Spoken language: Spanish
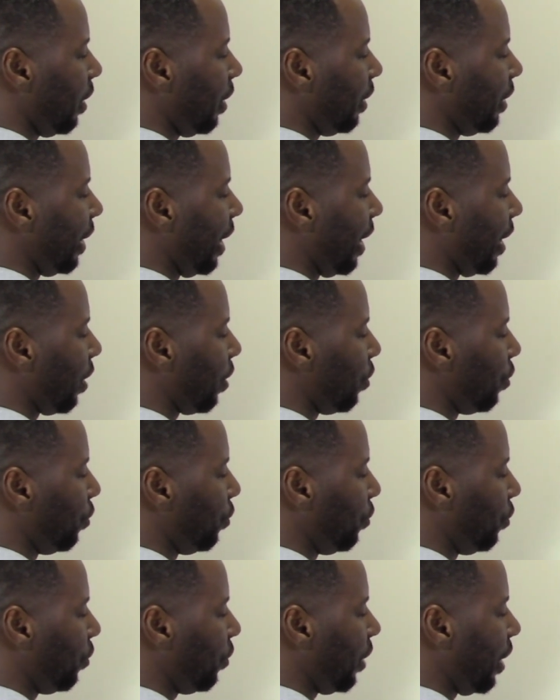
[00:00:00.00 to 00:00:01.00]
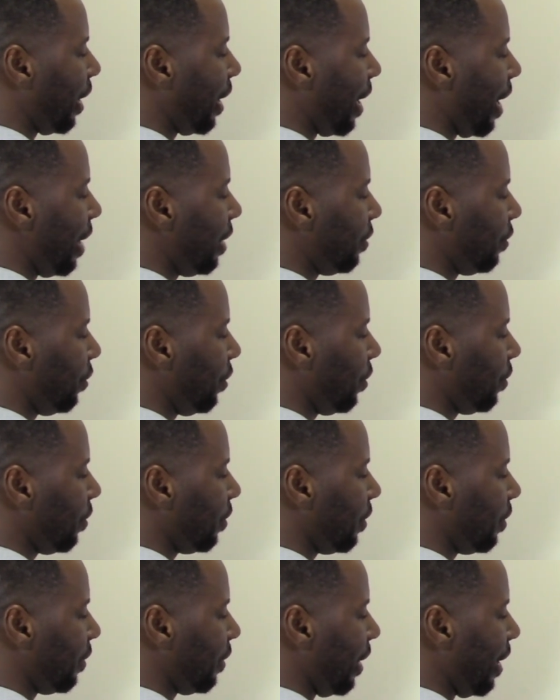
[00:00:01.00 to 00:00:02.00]
de cloruro de
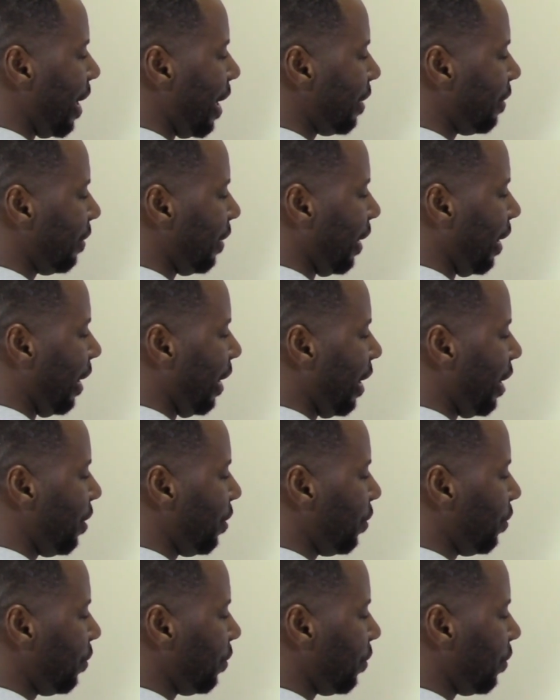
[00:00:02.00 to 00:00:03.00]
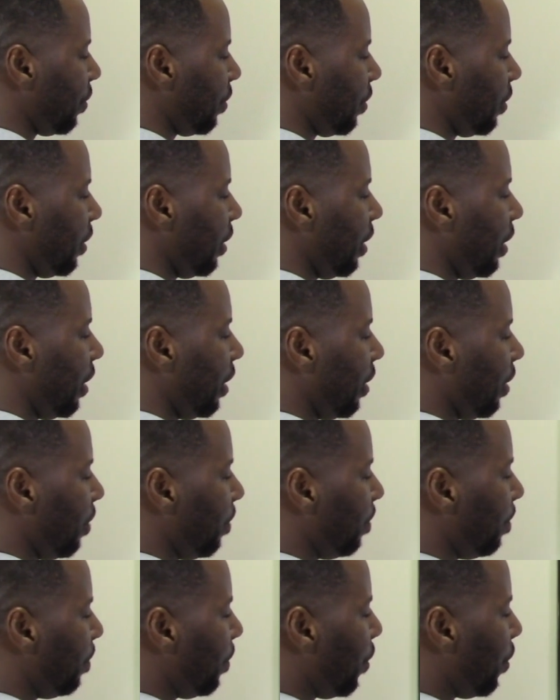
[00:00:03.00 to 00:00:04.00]
calcio, CaCl2,
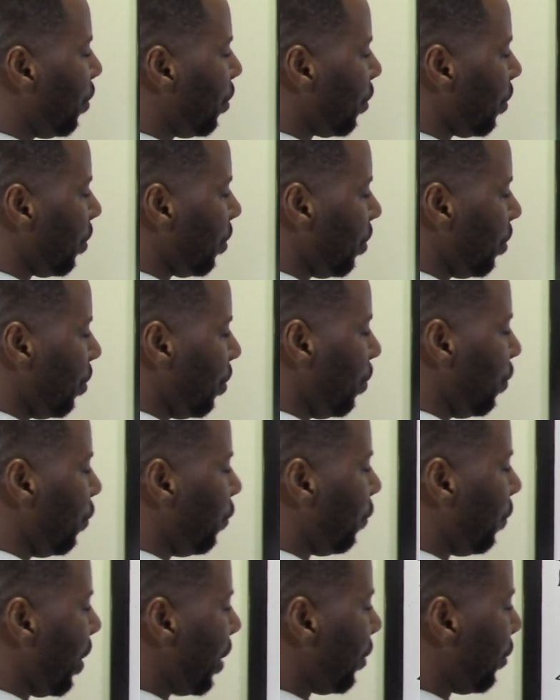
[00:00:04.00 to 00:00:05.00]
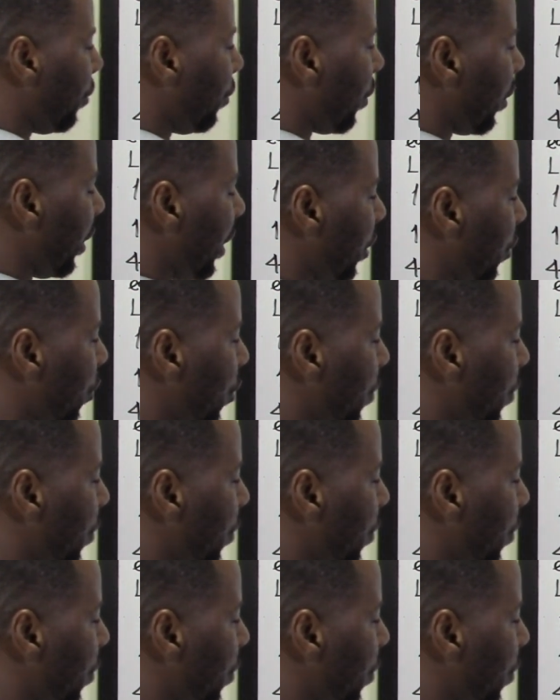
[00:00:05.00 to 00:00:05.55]
por un factor de